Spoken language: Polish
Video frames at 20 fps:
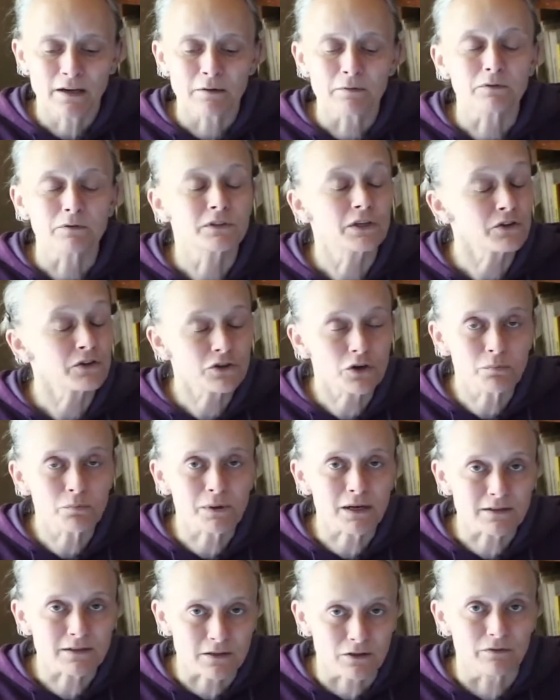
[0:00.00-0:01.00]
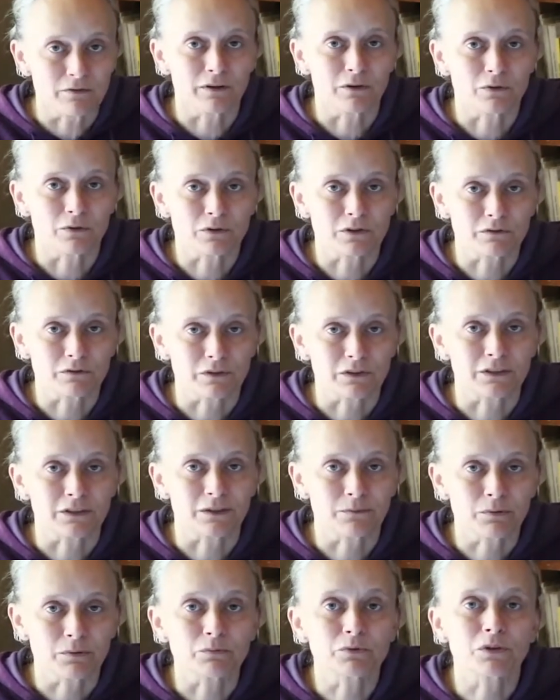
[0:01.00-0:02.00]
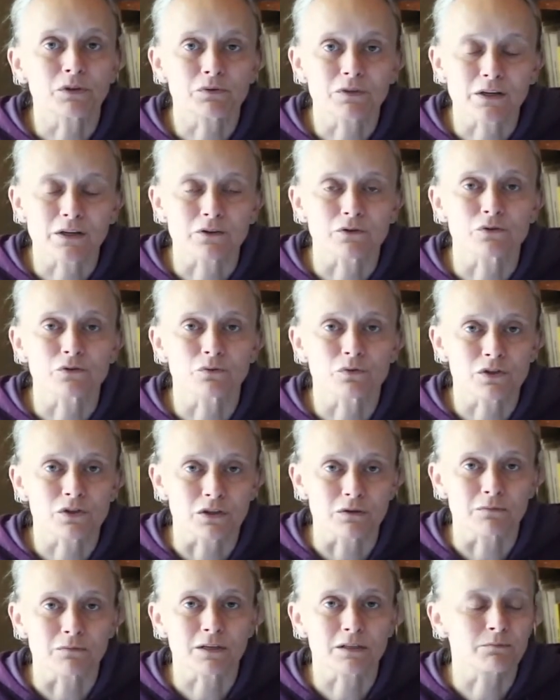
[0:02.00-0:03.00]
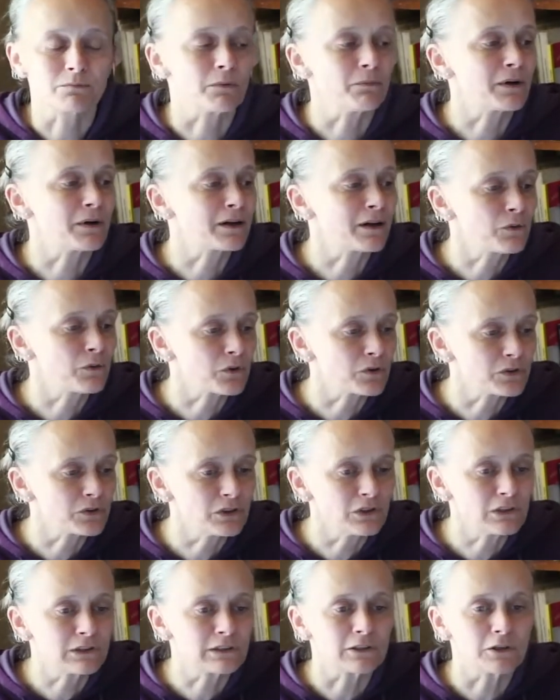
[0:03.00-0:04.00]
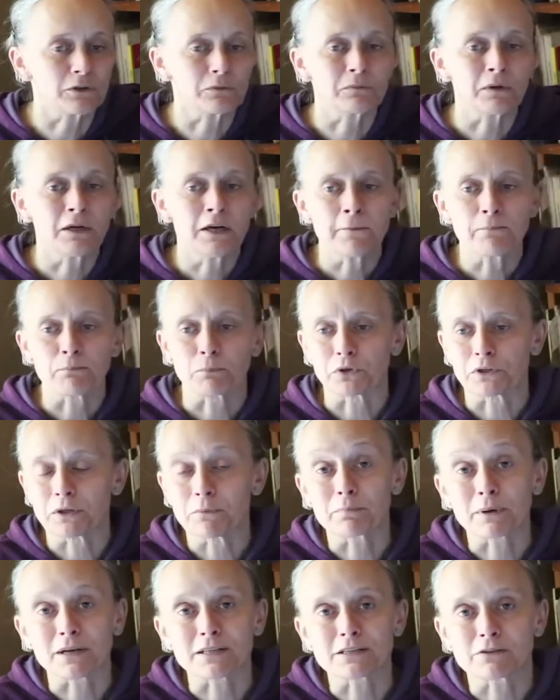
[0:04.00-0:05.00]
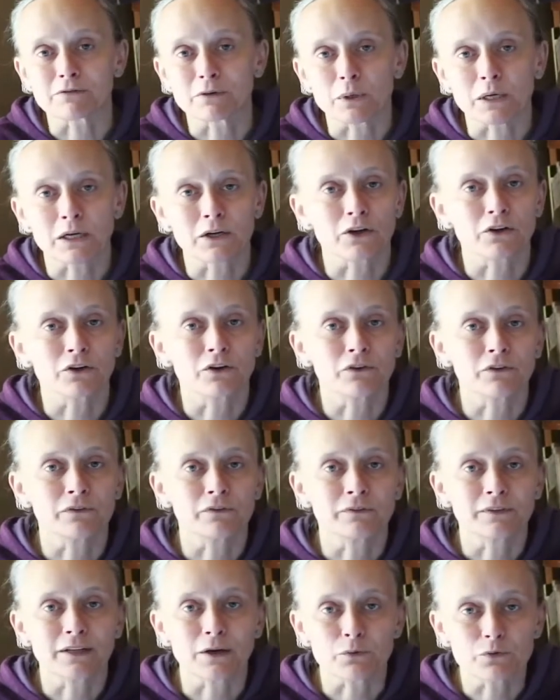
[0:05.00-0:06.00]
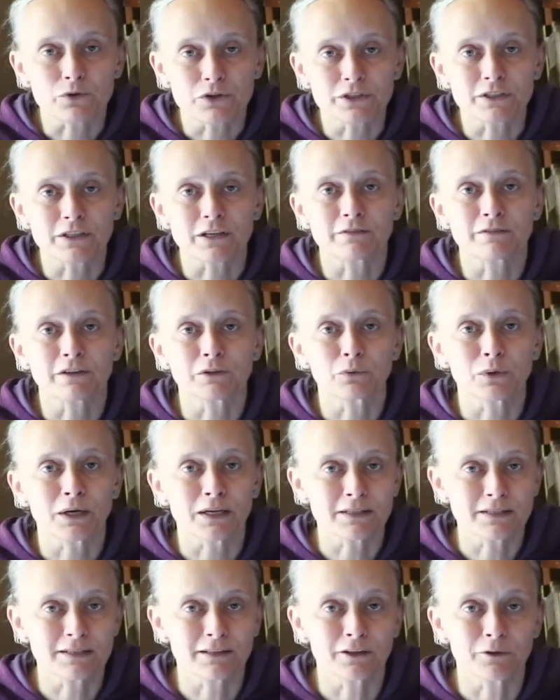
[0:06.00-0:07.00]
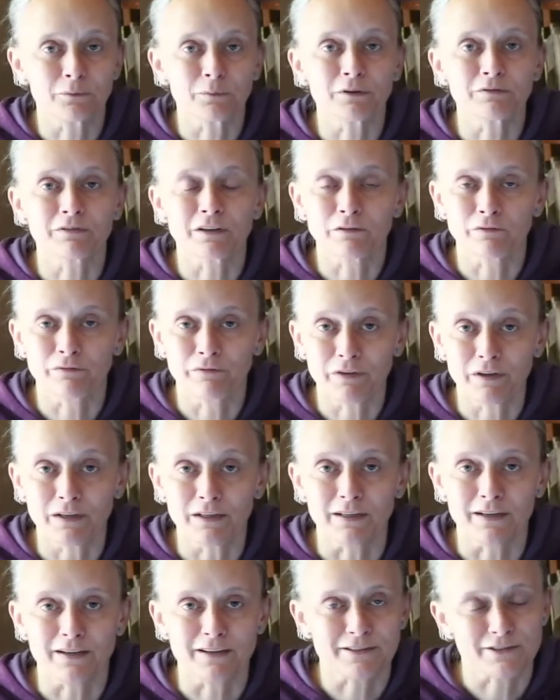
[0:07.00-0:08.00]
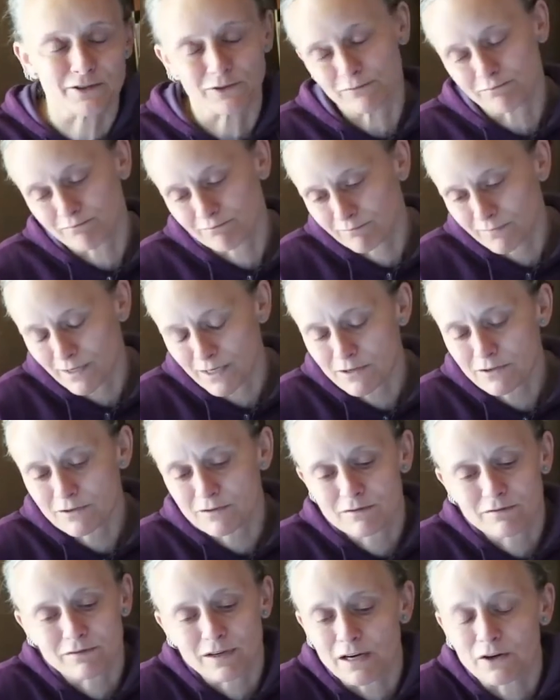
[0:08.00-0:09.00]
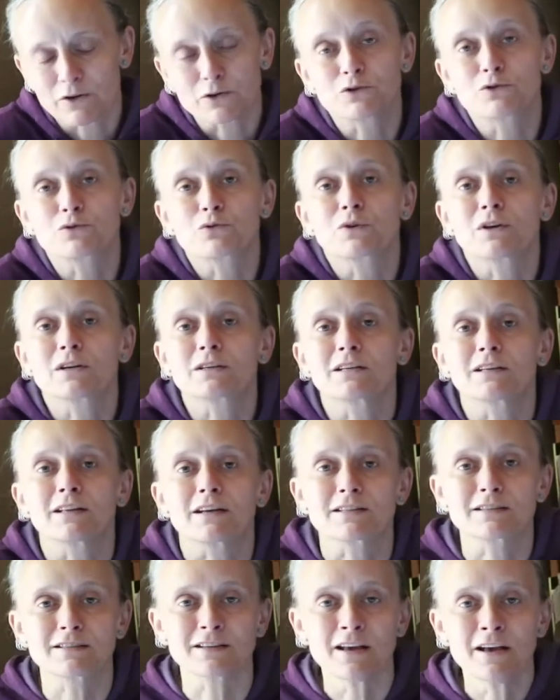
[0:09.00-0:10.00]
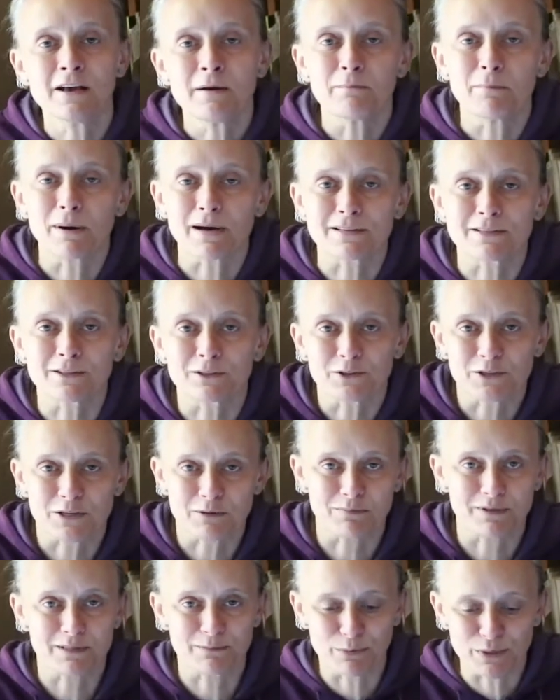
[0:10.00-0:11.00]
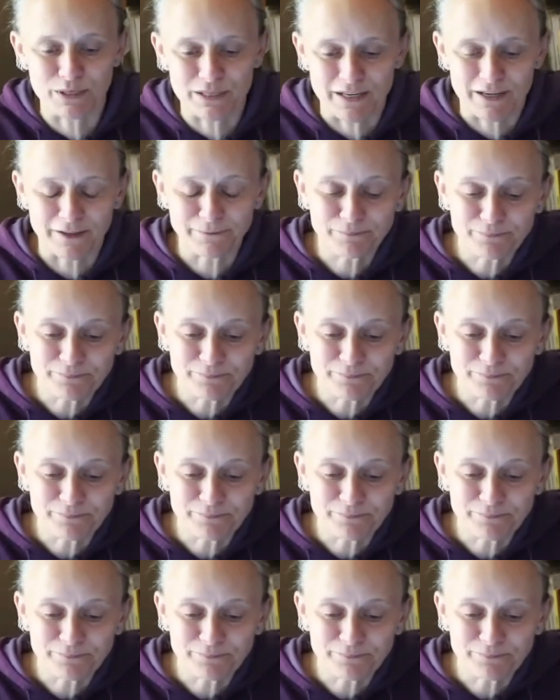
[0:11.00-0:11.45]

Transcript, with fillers: Ciężko pracował oczywiście, bo musiał się jakoś utrzymać, pomagał rodzicom, potem pracował jako nauczyciel w edukacji domowej w Wilnie, co też jakoś czuję, że nas bardzo do siebie zbliża.